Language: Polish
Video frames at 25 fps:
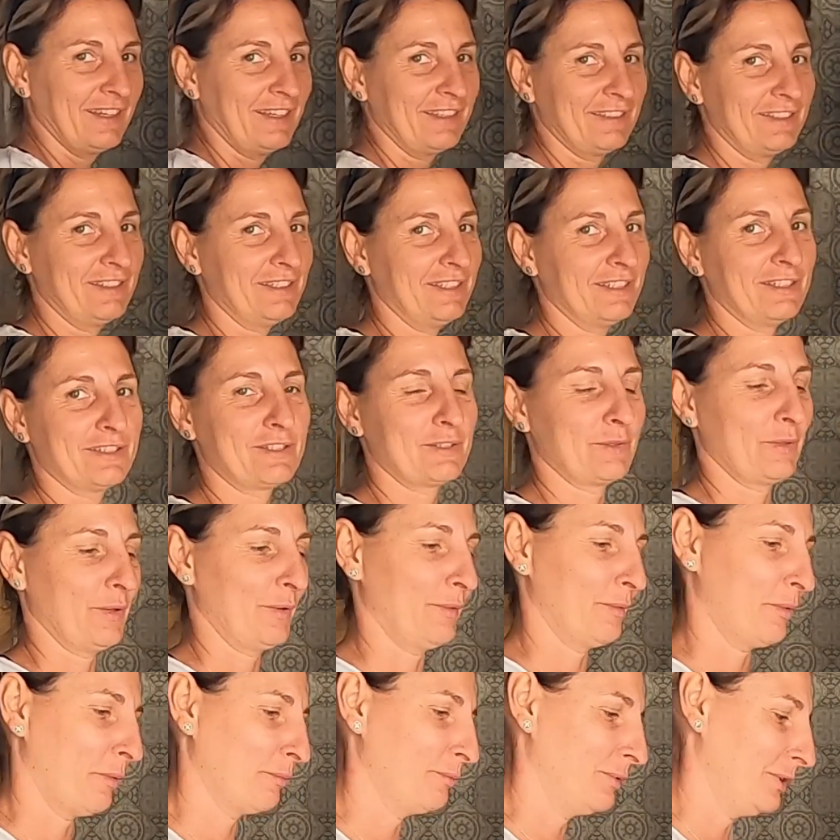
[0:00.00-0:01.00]
Jedynie co
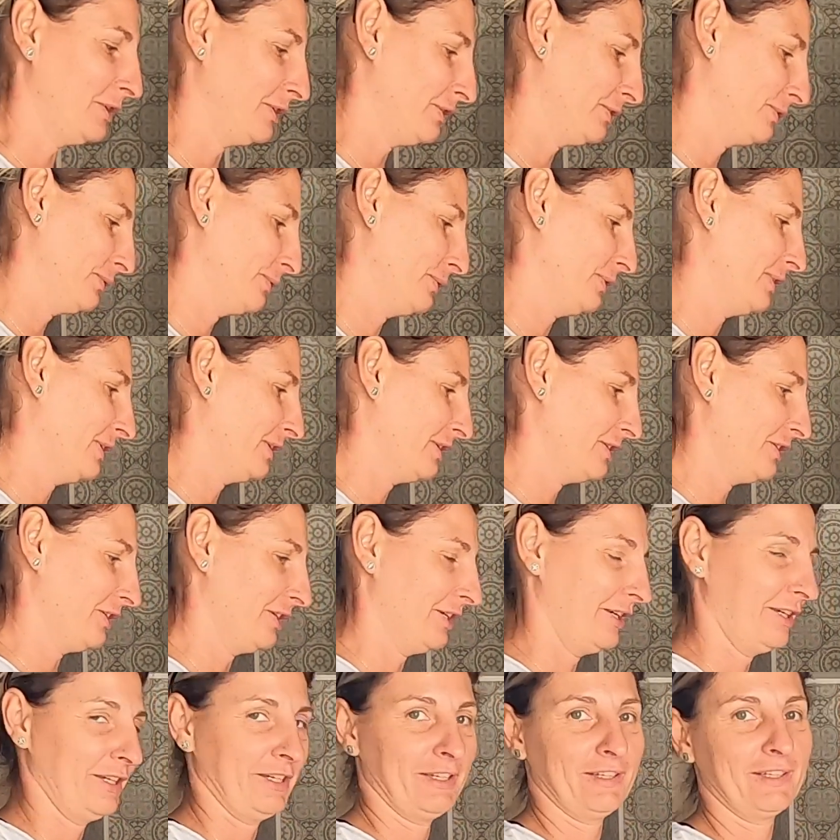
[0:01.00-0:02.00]
mi mobilizuje,
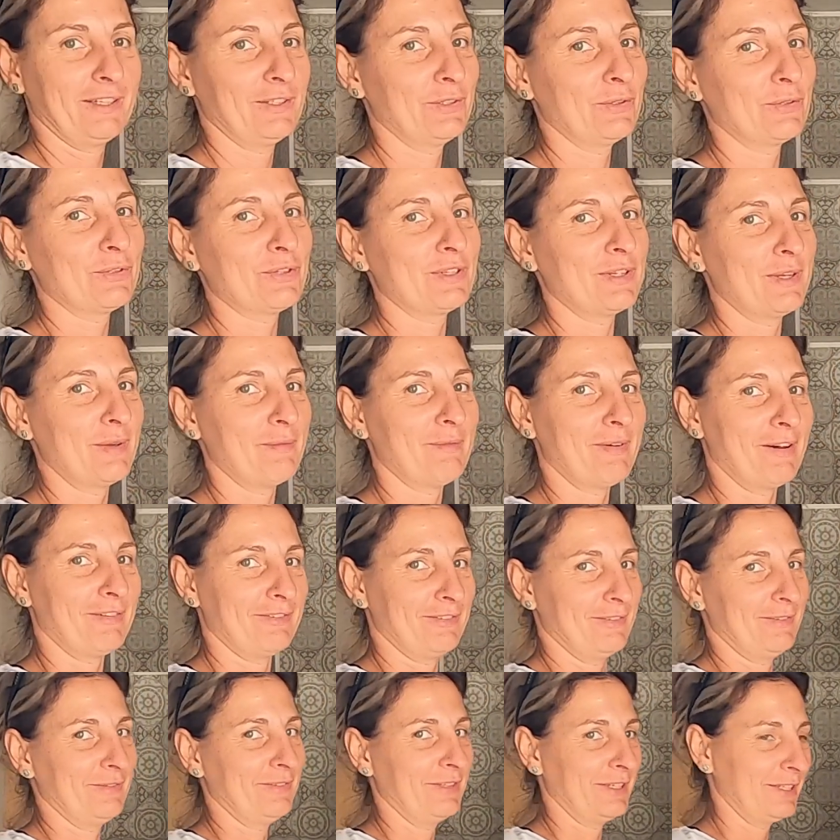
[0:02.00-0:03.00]
że już
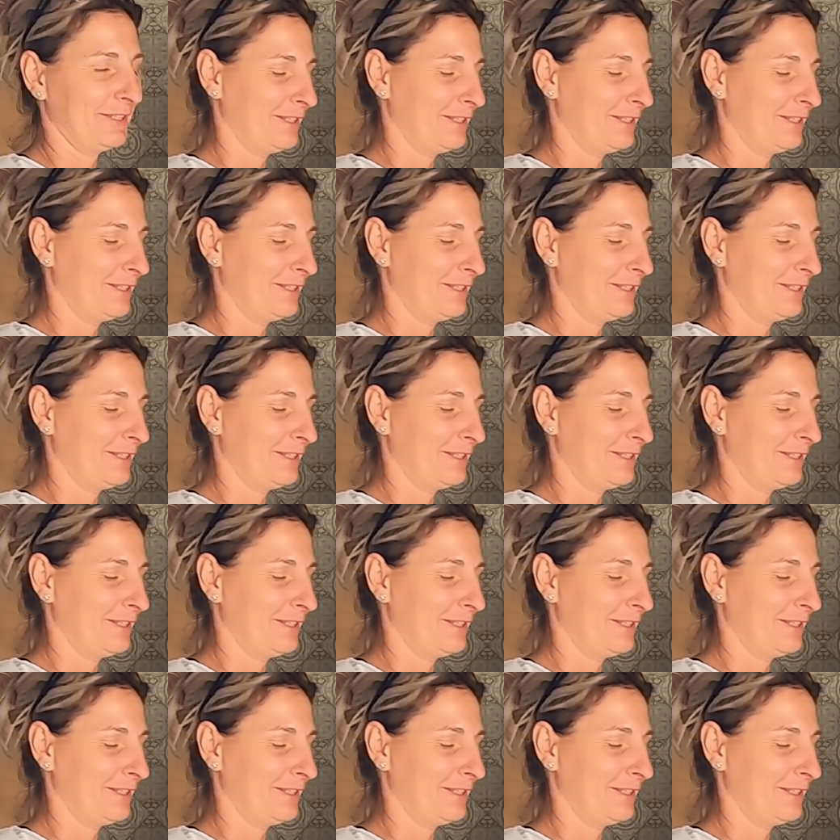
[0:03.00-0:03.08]
niebawem